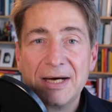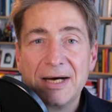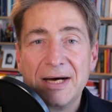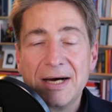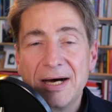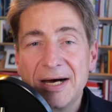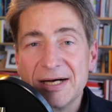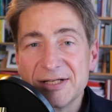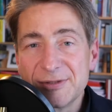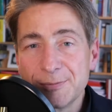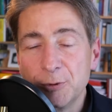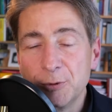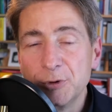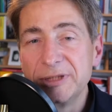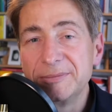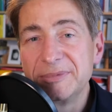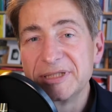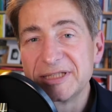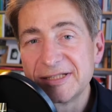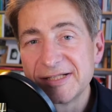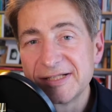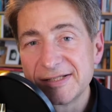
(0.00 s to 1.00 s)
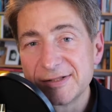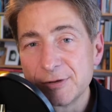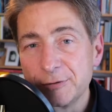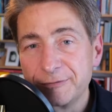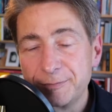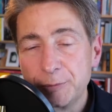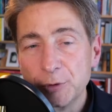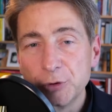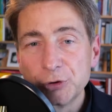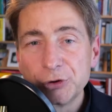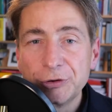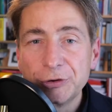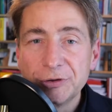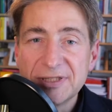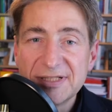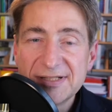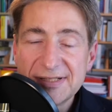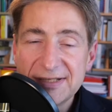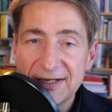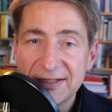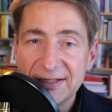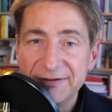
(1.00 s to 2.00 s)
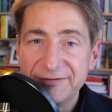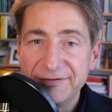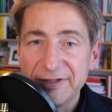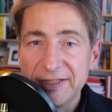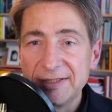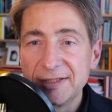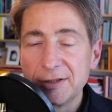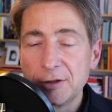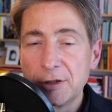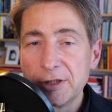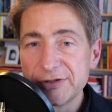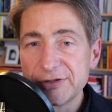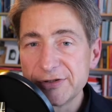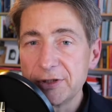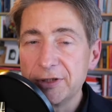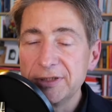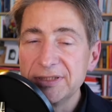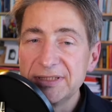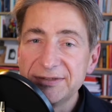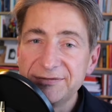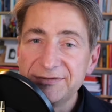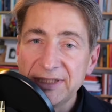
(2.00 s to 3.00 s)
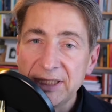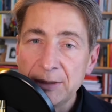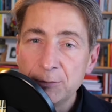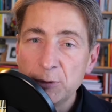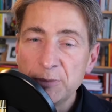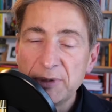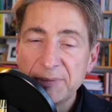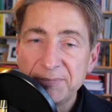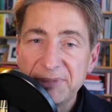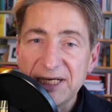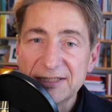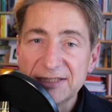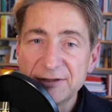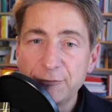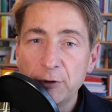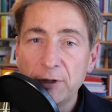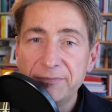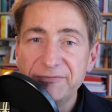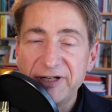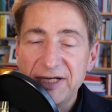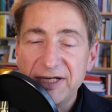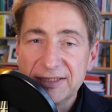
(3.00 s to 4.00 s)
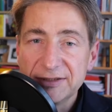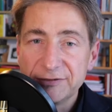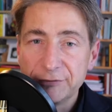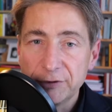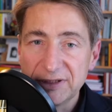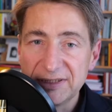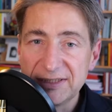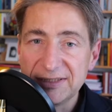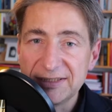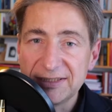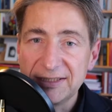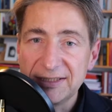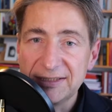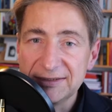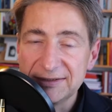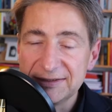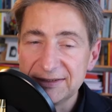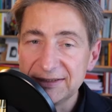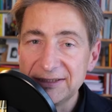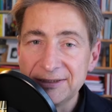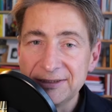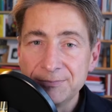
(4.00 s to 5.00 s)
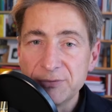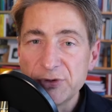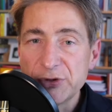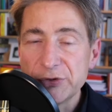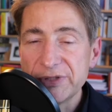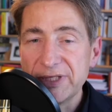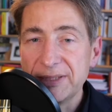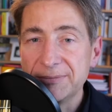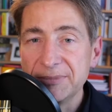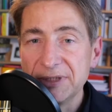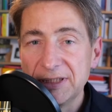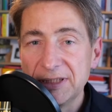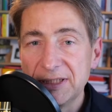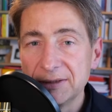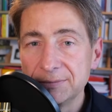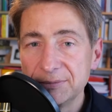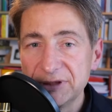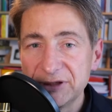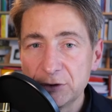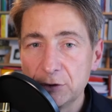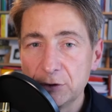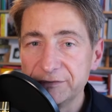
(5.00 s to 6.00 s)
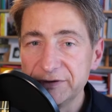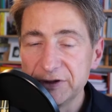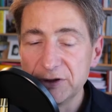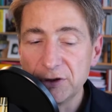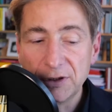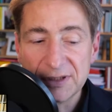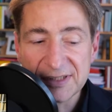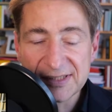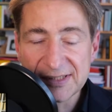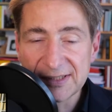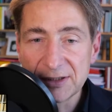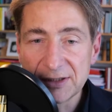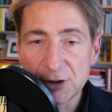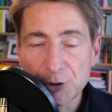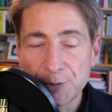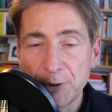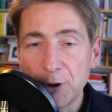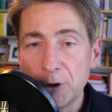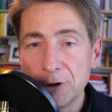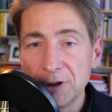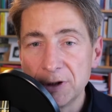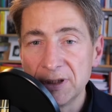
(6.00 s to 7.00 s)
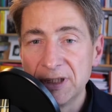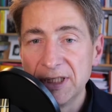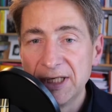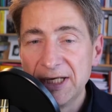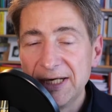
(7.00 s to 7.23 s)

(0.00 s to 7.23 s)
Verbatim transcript: Asboni mit Christoph Busch und Christiane Wendehorst heute. Wir haben über Plattformverantwortlichkeit im Zusammenhang mit Covid-19 gesprochen.